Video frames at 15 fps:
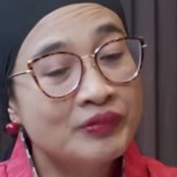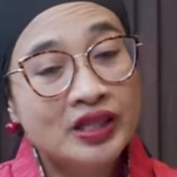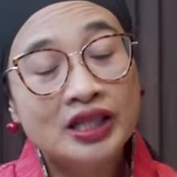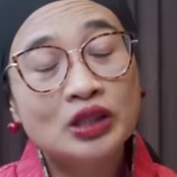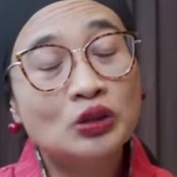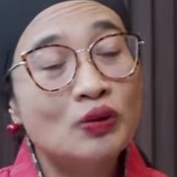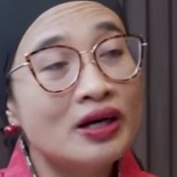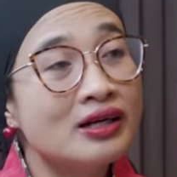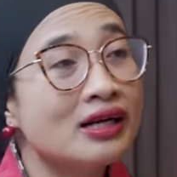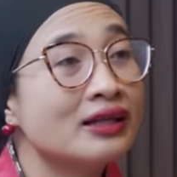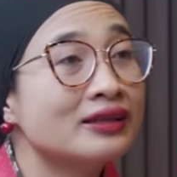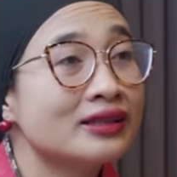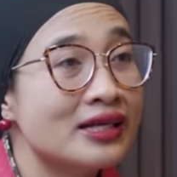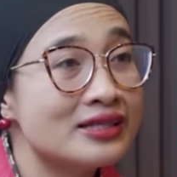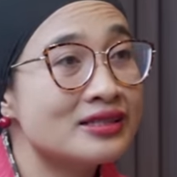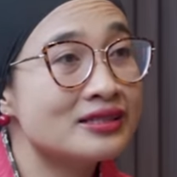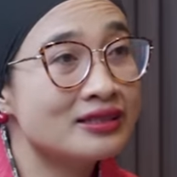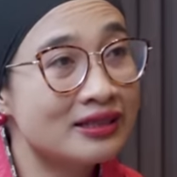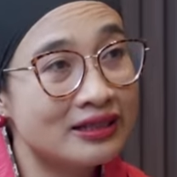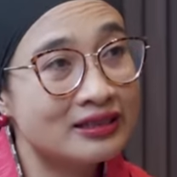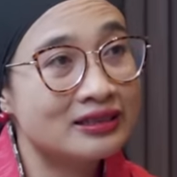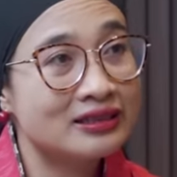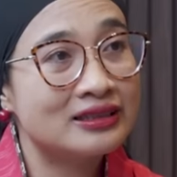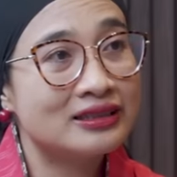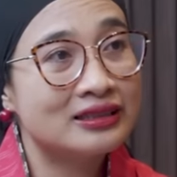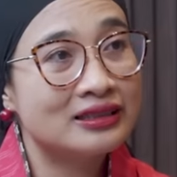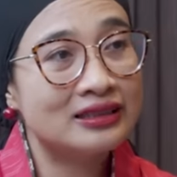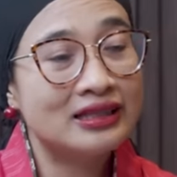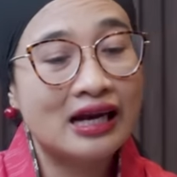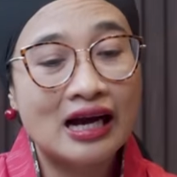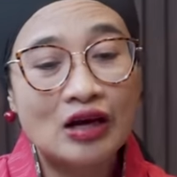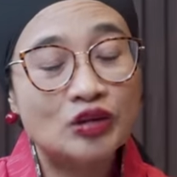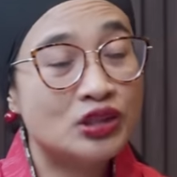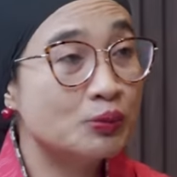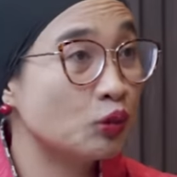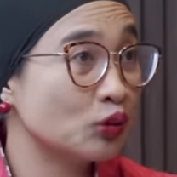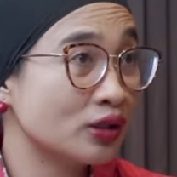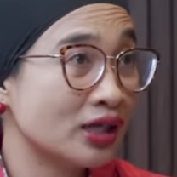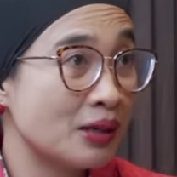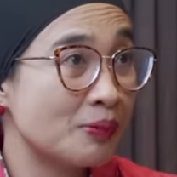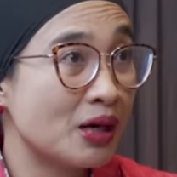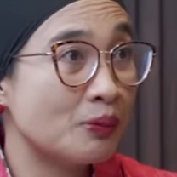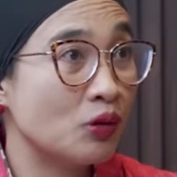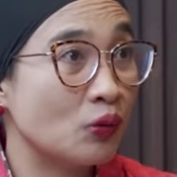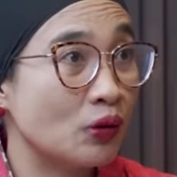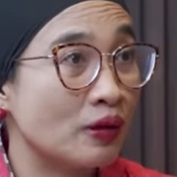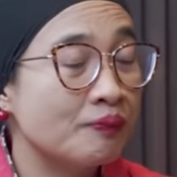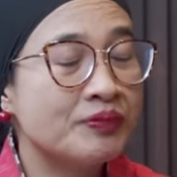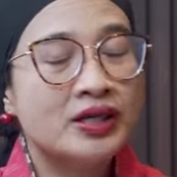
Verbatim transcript: Okay. Itu adalah test case yang hmm. harus dibuktikan Prabowo.